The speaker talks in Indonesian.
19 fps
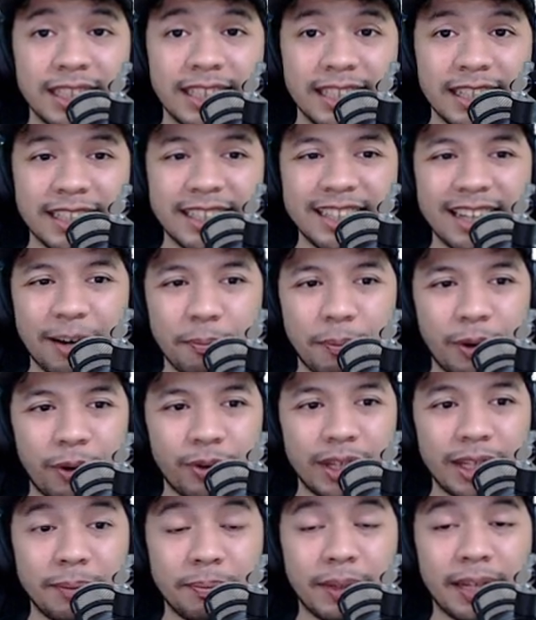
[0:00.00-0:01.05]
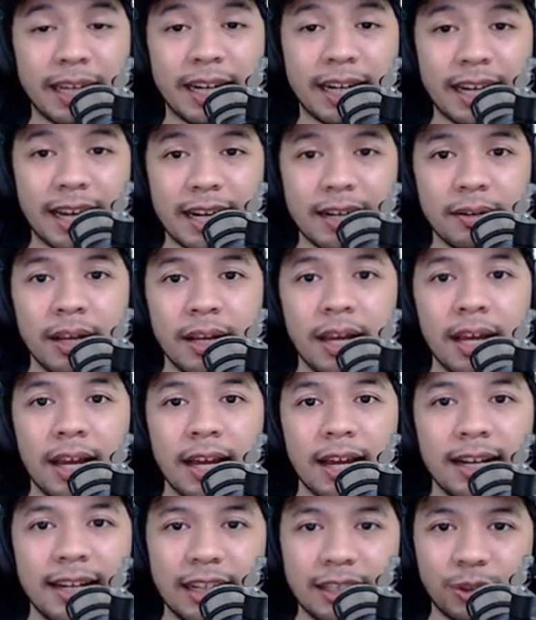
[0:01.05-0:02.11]
sendiri yang perlu dipikirkan.
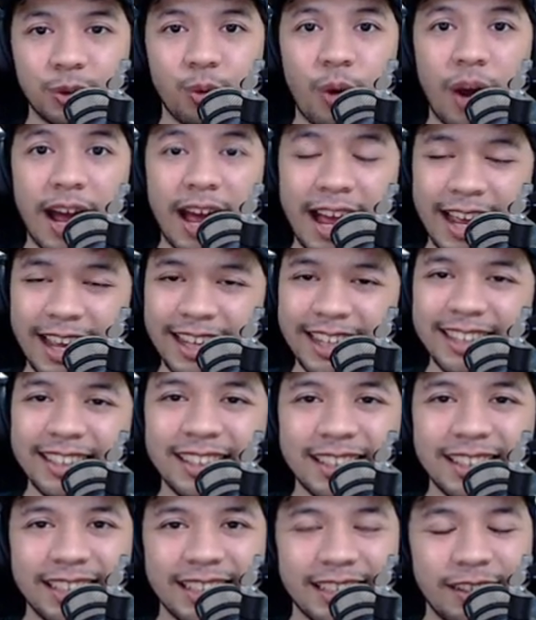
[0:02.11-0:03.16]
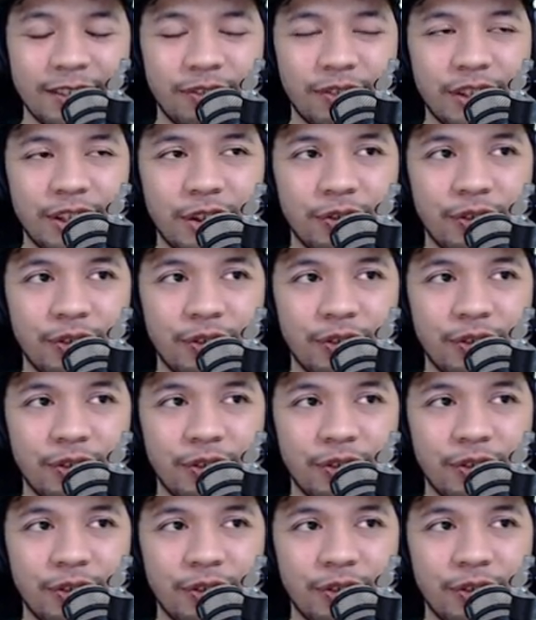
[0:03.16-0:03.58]
That's why di